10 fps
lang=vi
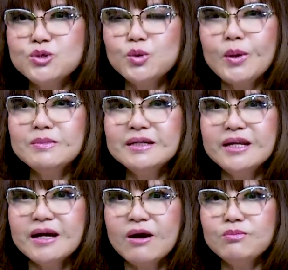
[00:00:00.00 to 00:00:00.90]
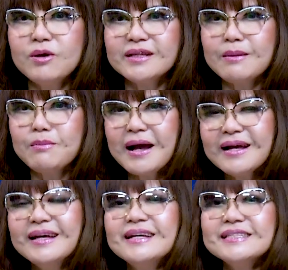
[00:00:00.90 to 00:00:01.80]
thuê mướn địa ốc mọi thắc mắc.
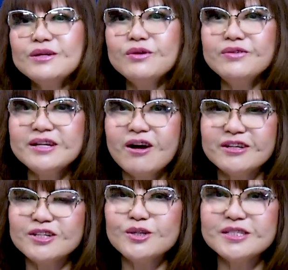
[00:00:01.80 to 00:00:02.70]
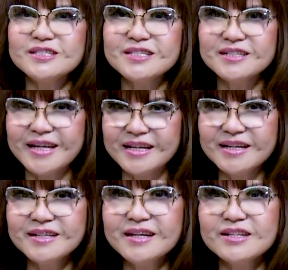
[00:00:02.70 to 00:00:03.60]
Xin quý vị gọi cho luật sư Trần Khánh
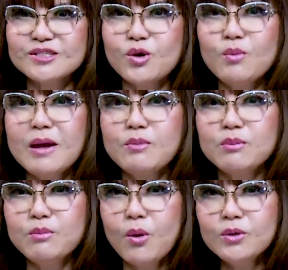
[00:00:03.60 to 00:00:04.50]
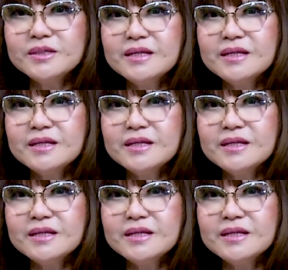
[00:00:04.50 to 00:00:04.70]
Hưng ở số 714